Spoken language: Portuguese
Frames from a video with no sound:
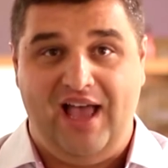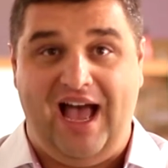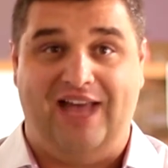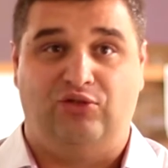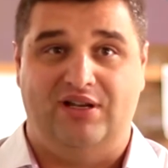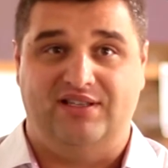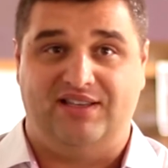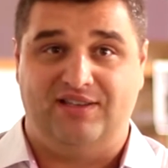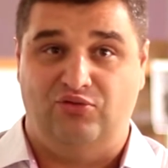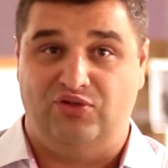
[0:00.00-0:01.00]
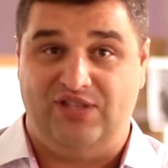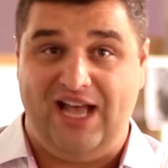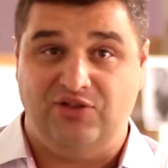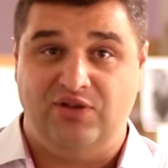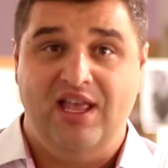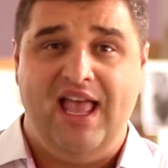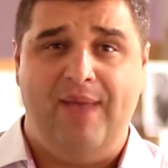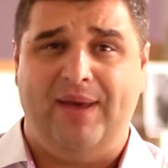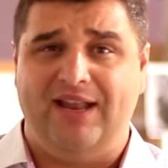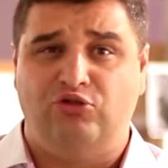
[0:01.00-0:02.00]
A atualização dos dados
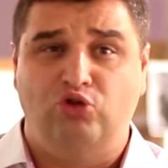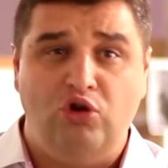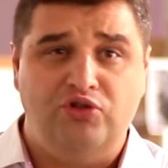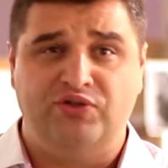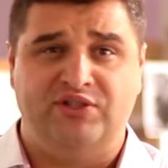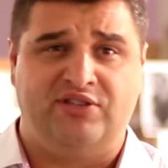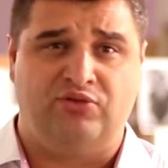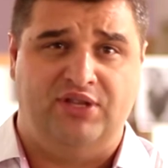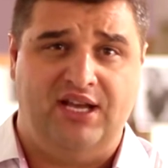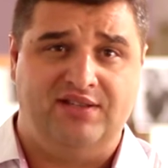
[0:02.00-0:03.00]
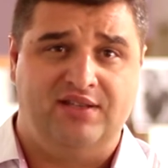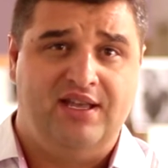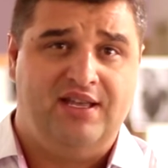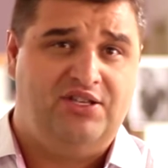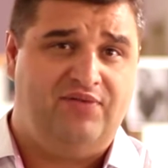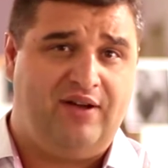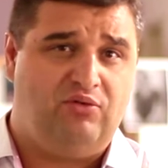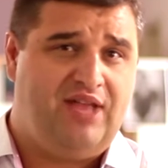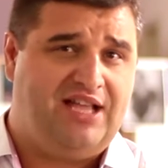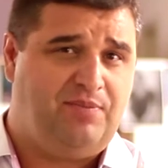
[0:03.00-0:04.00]
é para todos os estudantes de
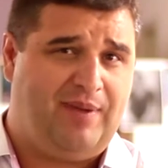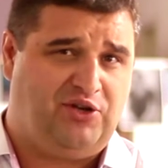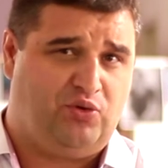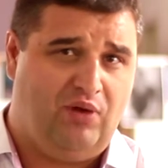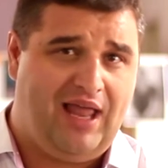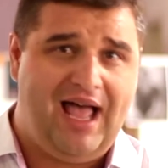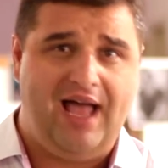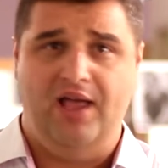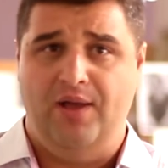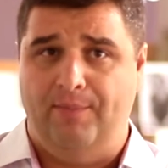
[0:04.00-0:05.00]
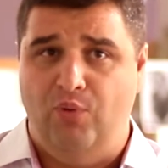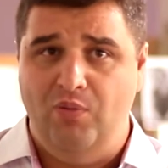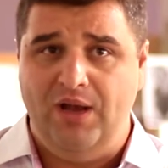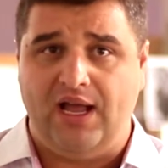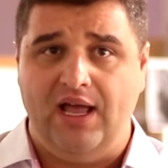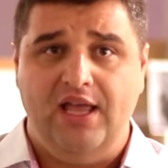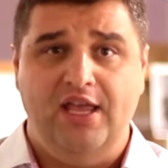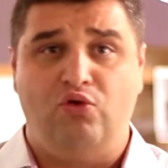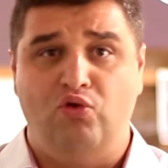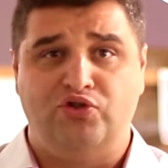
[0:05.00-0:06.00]
faculdade particular, pública
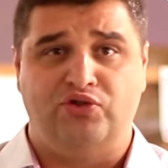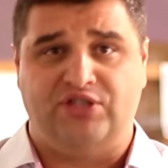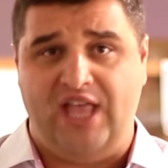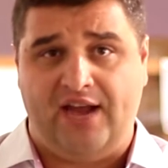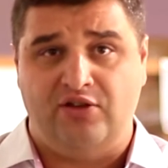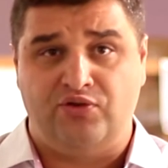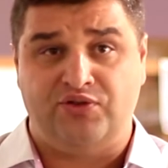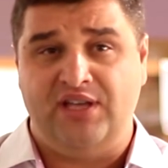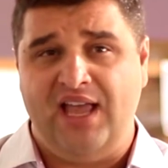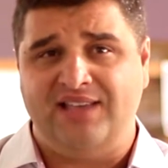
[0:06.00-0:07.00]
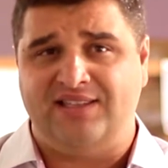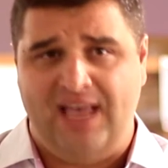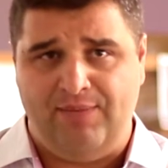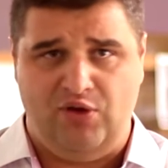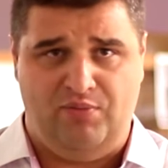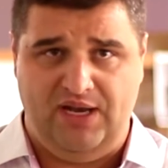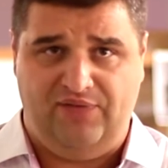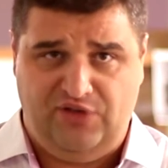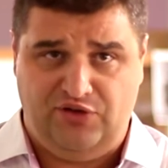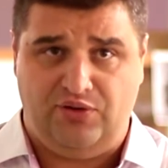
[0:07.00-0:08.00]
e cursos técnicos que recebem o
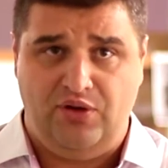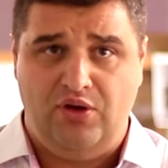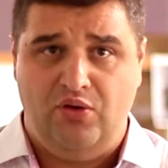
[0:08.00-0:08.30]
benefício.